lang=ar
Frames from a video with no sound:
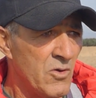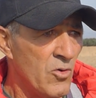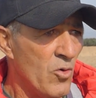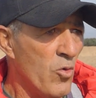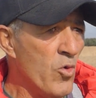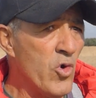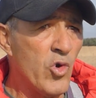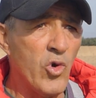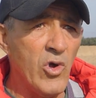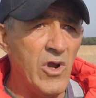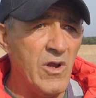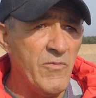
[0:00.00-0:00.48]

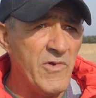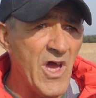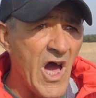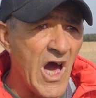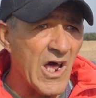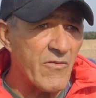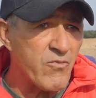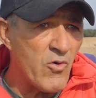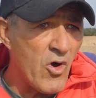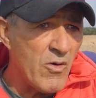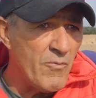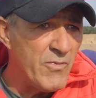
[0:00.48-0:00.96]
وكلهم
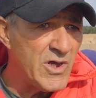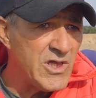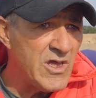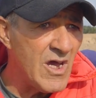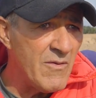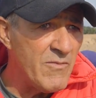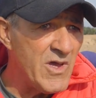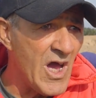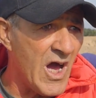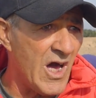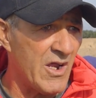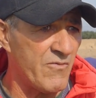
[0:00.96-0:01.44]
يعرفوا هم
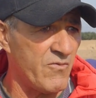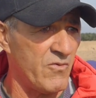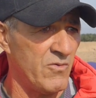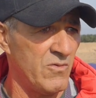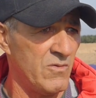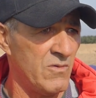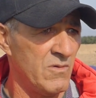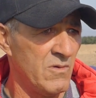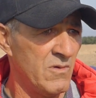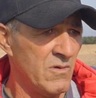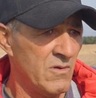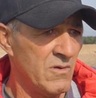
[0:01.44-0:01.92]
بيديهم يعرفوا
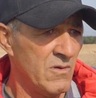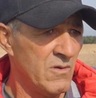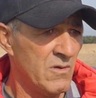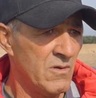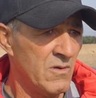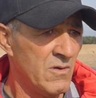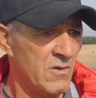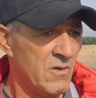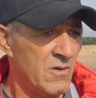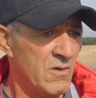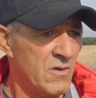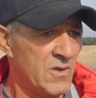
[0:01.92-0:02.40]

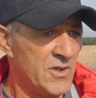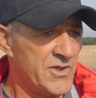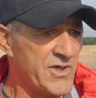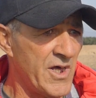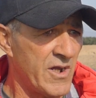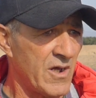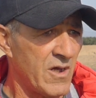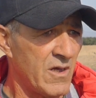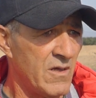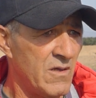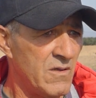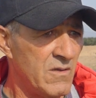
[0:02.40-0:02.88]

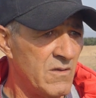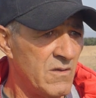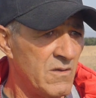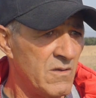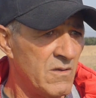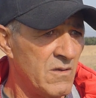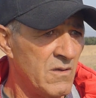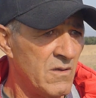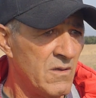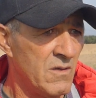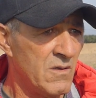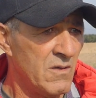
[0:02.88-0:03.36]
سرقه
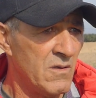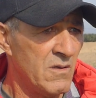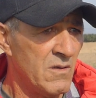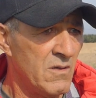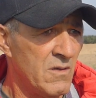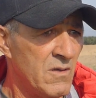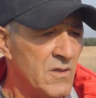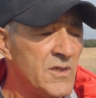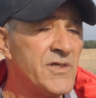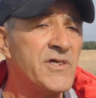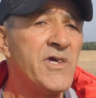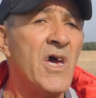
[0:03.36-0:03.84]

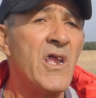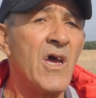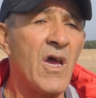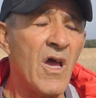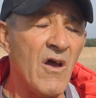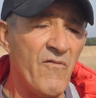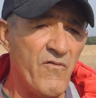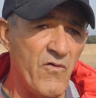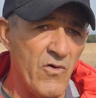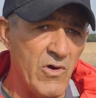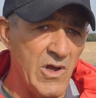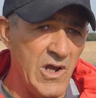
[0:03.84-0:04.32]

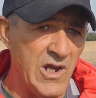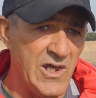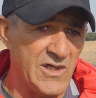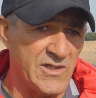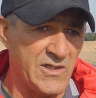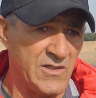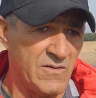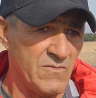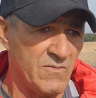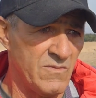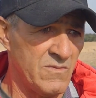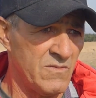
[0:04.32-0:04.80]
سرقه فوق
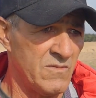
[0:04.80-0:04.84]
اللازم